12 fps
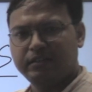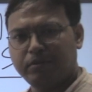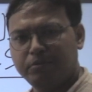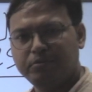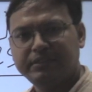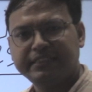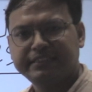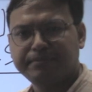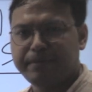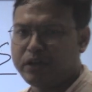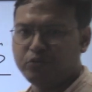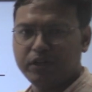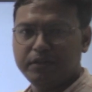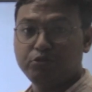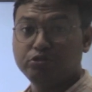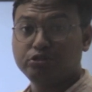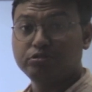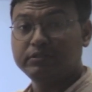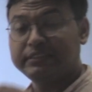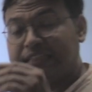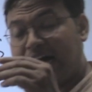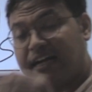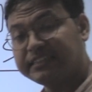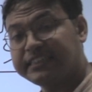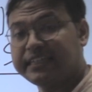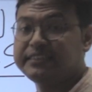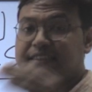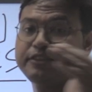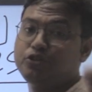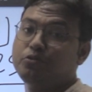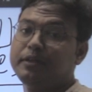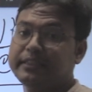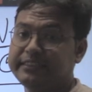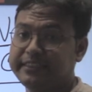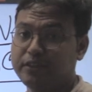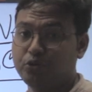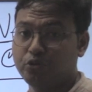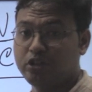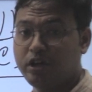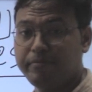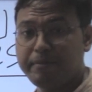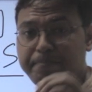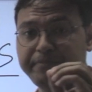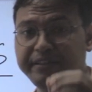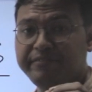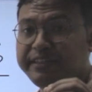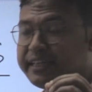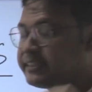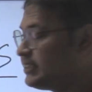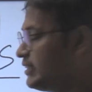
ডব্লিউবিসিএস ম্যানুয়াল পড়ছো তার সাথে সাথে তোমাকে যেটা করতে হবে প্রিভিয়াস